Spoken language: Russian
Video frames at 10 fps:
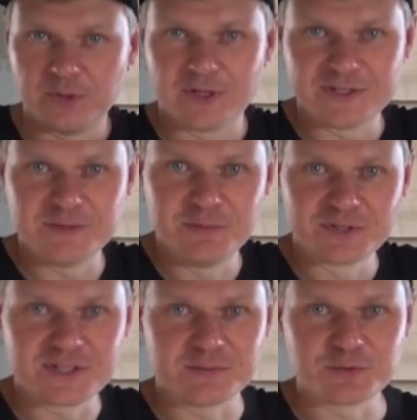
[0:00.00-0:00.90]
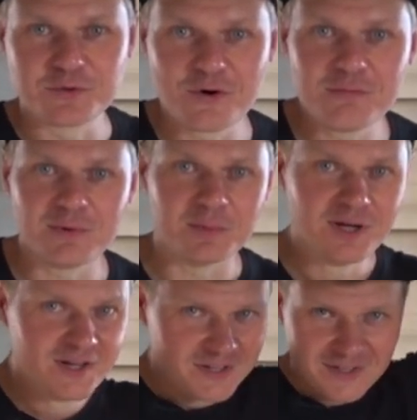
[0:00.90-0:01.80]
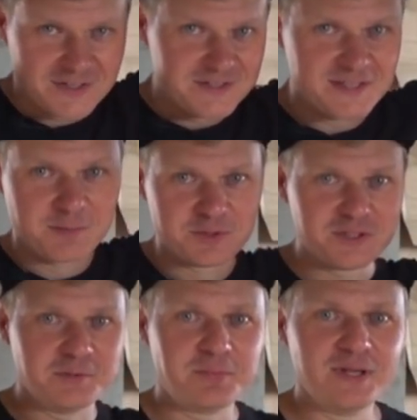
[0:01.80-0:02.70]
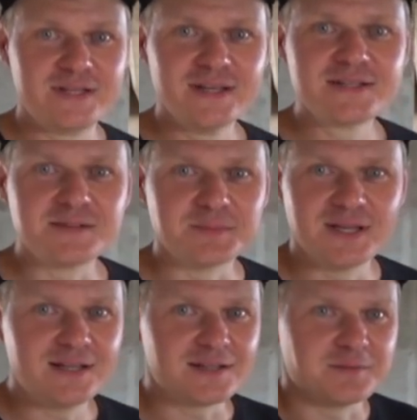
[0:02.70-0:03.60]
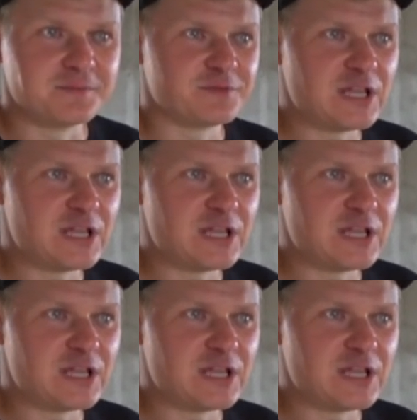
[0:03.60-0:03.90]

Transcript: по сибирским глубоким сугробом э, с намотанным полотенцем, да, там в